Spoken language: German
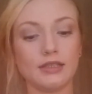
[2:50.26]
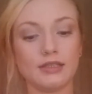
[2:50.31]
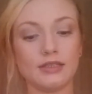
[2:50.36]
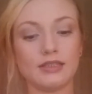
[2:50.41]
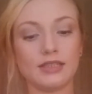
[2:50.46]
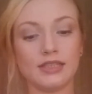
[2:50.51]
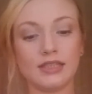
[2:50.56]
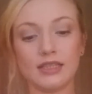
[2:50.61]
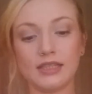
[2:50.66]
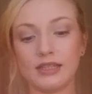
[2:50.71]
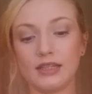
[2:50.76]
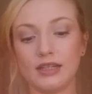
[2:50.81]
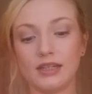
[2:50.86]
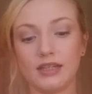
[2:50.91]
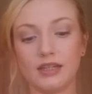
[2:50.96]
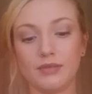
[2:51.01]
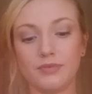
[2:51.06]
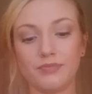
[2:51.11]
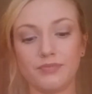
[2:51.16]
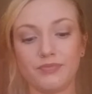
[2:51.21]
die
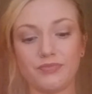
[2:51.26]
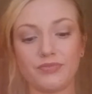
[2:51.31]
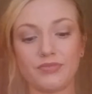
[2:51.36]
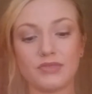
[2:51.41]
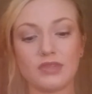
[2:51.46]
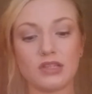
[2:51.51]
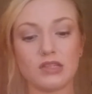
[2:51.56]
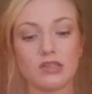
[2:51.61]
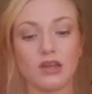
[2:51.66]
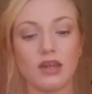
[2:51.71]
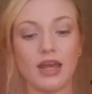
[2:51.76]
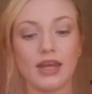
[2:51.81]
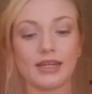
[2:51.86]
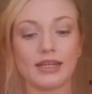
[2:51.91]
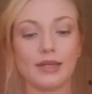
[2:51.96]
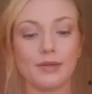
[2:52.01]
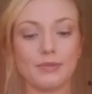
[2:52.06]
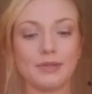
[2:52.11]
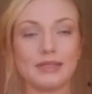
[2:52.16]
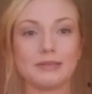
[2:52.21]
ähm, soll
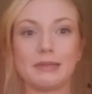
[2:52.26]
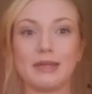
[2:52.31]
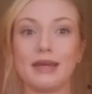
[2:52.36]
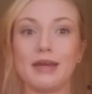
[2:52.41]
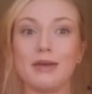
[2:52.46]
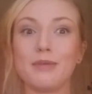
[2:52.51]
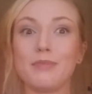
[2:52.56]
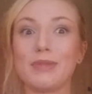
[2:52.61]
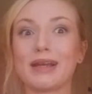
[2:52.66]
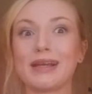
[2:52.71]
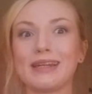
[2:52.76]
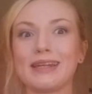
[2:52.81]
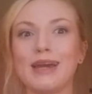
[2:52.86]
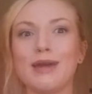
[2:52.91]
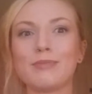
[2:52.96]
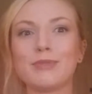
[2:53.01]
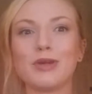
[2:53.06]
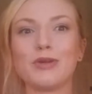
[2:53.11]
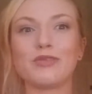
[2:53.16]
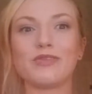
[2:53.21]
angeblich nach
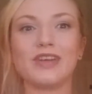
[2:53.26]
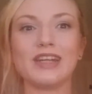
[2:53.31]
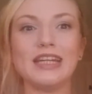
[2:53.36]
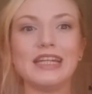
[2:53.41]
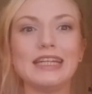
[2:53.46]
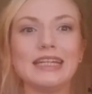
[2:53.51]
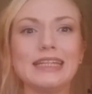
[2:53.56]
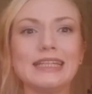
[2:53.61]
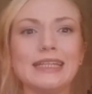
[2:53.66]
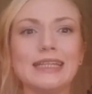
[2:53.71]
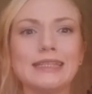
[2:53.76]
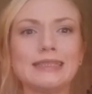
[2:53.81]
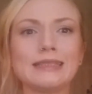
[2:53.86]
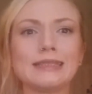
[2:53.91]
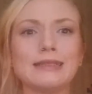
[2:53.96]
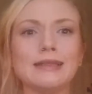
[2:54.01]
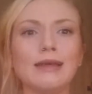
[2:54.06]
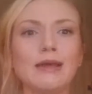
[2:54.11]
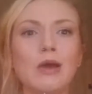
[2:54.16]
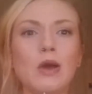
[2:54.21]
Macadamia und Vanille
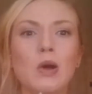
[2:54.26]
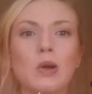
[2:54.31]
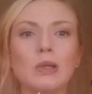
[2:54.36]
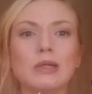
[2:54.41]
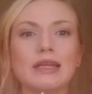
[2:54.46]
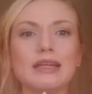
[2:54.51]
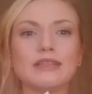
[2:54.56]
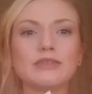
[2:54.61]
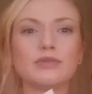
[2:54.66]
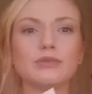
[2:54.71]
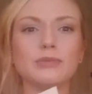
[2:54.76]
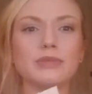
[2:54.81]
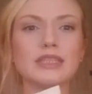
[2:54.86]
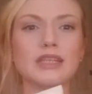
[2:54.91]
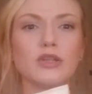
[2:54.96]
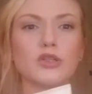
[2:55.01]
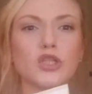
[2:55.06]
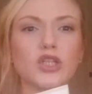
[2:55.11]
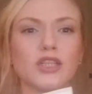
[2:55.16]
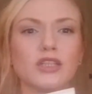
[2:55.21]
riechen. Und da ist für
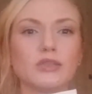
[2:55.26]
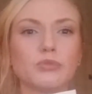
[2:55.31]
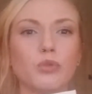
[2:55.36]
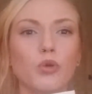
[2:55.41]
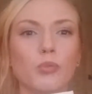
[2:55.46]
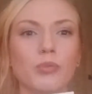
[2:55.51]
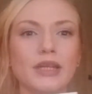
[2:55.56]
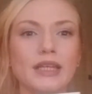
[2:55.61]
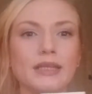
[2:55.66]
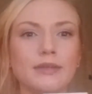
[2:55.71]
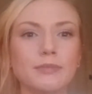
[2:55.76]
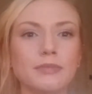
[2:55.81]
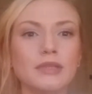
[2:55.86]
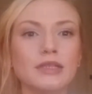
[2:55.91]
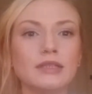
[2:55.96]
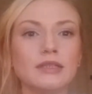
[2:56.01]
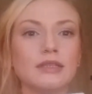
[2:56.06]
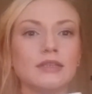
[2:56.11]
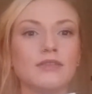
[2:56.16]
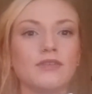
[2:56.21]
mich auch schon das Problem,
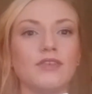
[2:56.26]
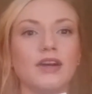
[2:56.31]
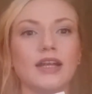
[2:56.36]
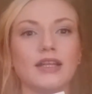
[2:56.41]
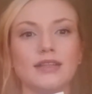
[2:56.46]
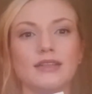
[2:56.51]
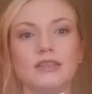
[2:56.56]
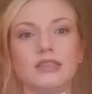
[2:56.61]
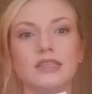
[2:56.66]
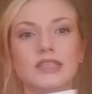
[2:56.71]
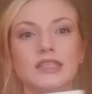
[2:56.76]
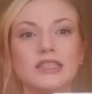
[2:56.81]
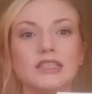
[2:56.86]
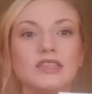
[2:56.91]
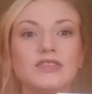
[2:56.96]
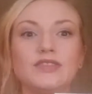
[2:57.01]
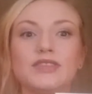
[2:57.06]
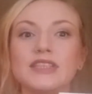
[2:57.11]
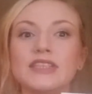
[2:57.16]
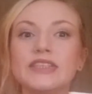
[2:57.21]
weil
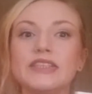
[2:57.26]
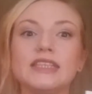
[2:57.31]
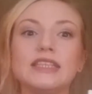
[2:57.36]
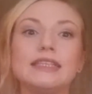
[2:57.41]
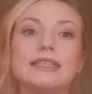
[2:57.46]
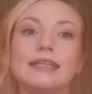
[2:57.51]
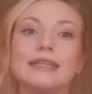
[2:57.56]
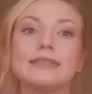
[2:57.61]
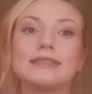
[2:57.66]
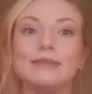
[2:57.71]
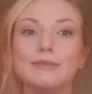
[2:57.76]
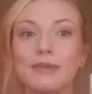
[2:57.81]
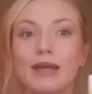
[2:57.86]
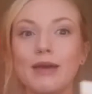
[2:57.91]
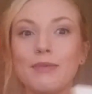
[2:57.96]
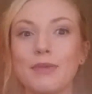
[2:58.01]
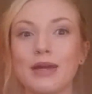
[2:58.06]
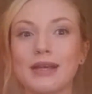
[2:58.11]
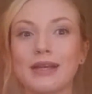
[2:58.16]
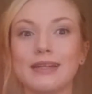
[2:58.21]
ich finde nicht, dass sie
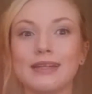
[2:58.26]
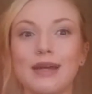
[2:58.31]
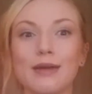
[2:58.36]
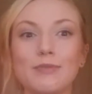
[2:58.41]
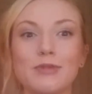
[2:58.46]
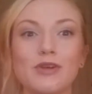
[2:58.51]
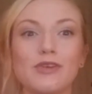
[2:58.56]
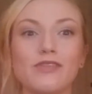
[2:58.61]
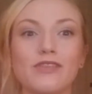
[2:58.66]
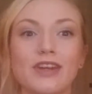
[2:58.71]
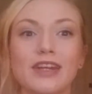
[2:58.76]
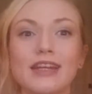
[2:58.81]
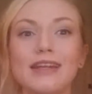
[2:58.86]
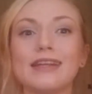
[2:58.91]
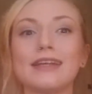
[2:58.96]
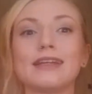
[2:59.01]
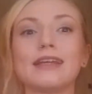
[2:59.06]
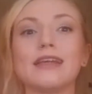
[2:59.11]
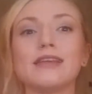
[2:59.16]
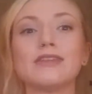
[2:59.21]
nach Macadamia und
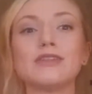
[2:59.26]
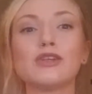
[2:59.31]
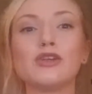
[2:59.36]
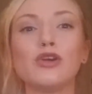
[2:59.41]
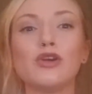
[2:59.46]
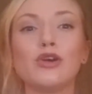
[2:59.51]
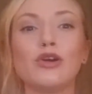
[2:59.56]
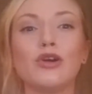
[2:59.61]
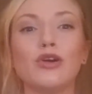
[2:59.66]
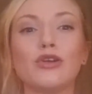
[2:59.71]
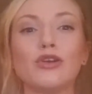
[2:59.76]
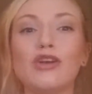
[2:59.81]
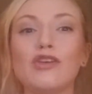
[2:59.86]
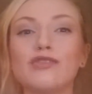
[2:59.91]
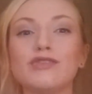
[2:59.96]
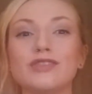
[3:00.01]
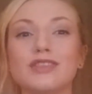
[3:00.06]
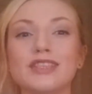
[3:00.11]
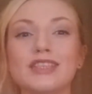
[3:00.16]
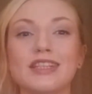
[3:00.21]
Vanille riecht. Und
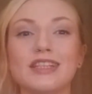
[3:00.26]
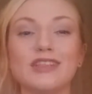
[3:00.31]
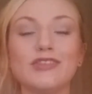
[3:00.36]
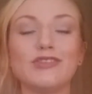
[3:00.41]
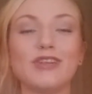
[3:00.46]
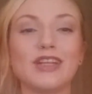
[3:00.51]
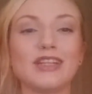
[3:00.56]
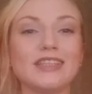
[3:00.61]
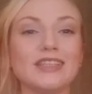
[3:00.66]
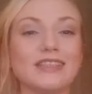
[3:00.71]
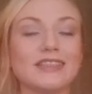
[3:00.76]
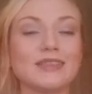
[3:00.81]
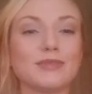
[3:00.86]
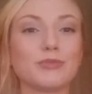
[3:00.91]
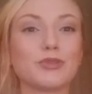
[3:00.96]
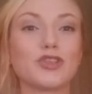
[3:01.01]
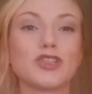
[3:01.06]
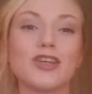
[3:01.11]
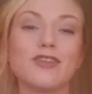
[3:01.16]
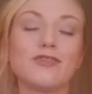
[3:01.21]
offensichtlich fand ich das
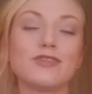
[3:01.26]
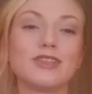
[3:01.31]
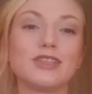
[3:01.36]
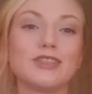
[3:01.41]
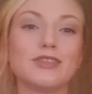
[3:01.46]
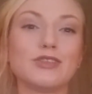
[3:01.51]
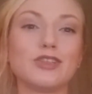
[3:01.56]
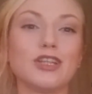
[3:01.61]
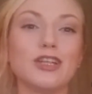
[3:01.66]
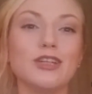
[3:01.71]
im Geschäft nicht so